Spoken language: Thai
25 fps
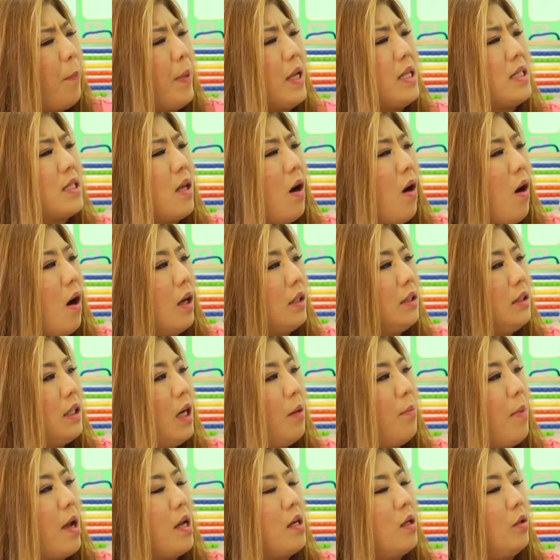ไปสอน
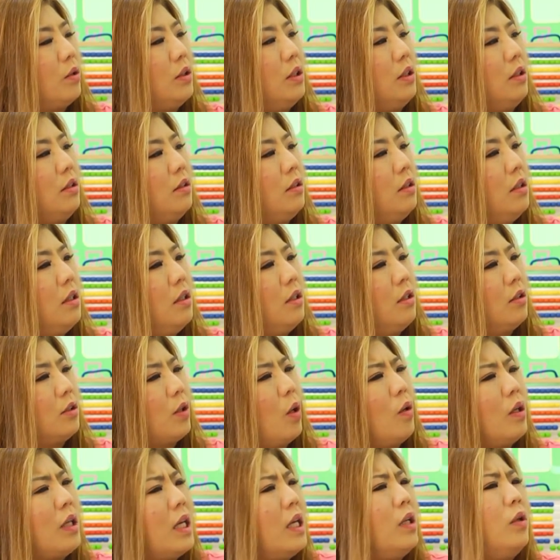ทำไมเราถึง
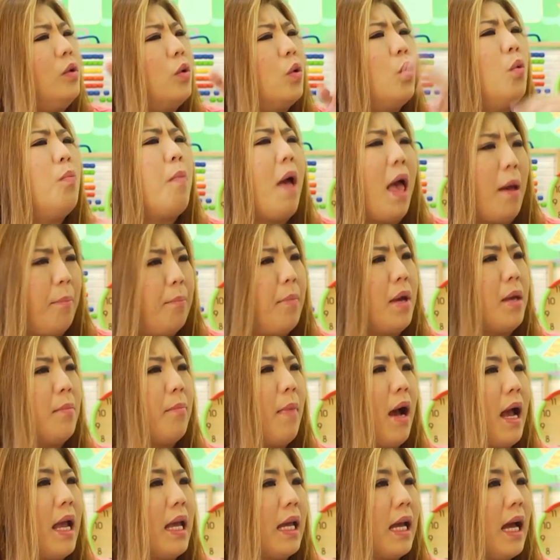ต้องคิดรูปแบบ
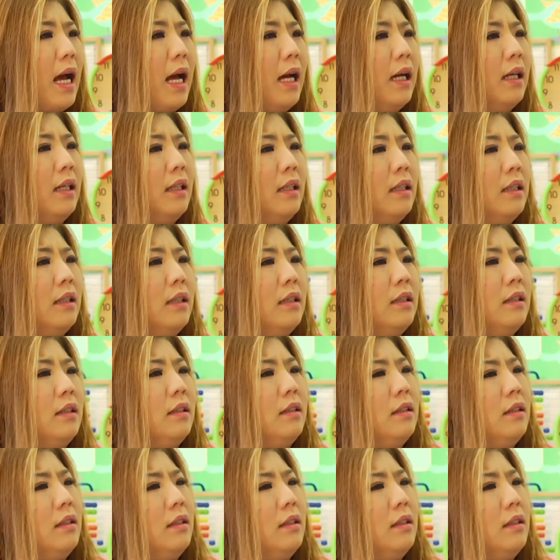ใหม่ๆคะจากประ